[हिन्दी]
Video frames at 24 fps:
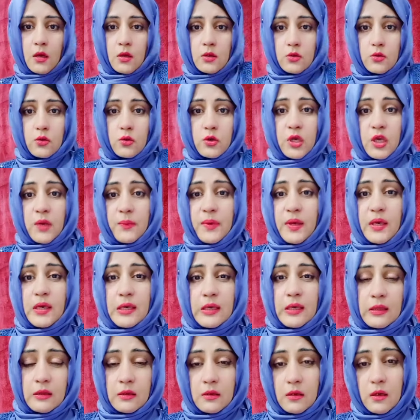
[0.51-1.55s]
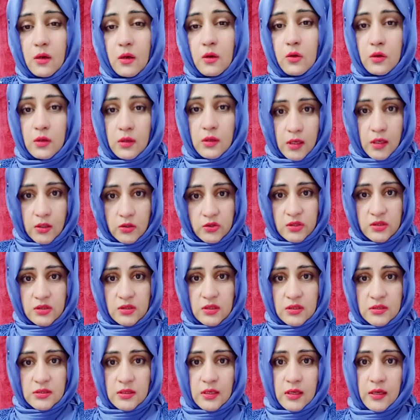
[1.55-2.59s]
तुर्की में इतना होलनाक जो
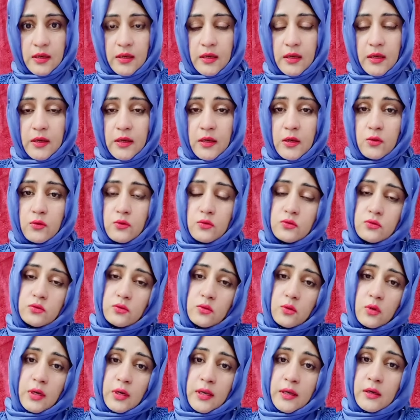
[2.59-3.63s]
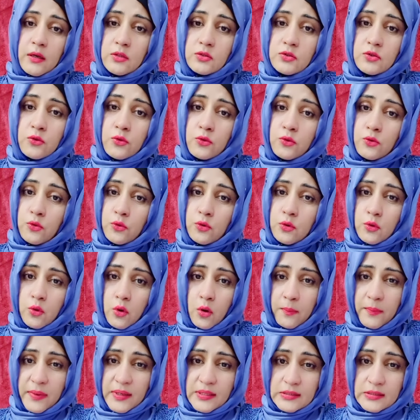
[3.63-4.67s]
जल्जला आया है उसको लेकर जो लोग
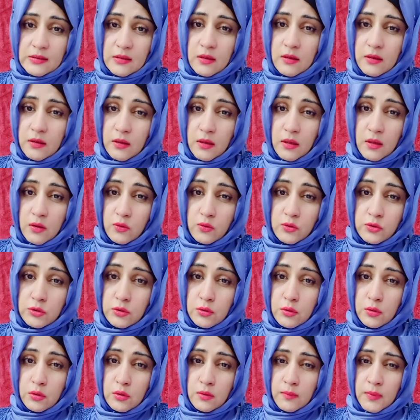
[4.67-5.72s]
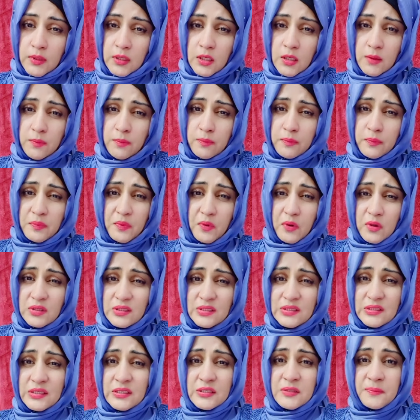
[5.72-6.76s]
कमेंट्स कर रहे हैं ना कुछ लोग मतलब
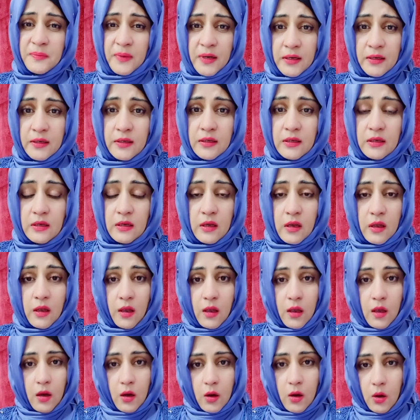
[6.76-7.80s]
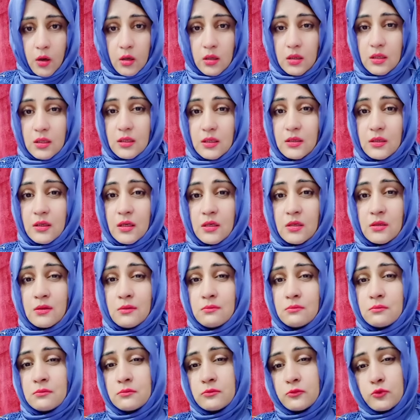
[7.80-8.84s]
बहुत ही जजमेंटल और इतना
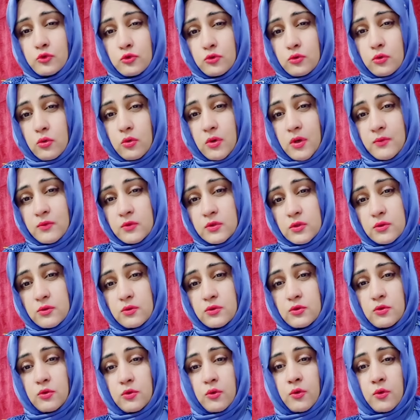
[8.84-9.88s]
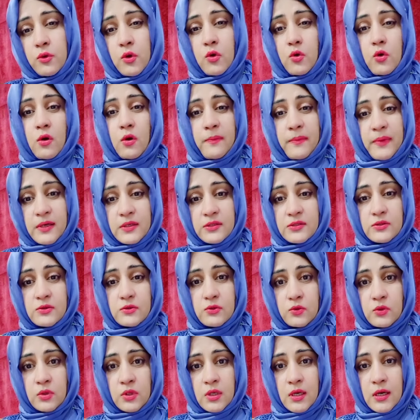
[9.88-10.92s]
दुख हुआ मुझे कुछ लोगों के कमेंट्स
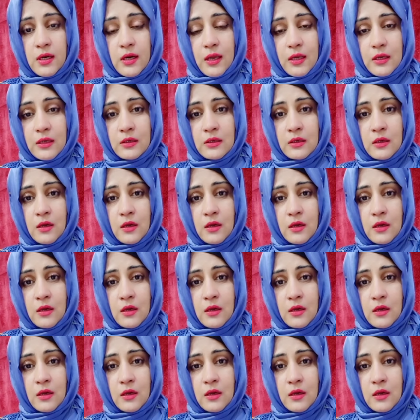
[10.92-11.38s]
सुन के लाइक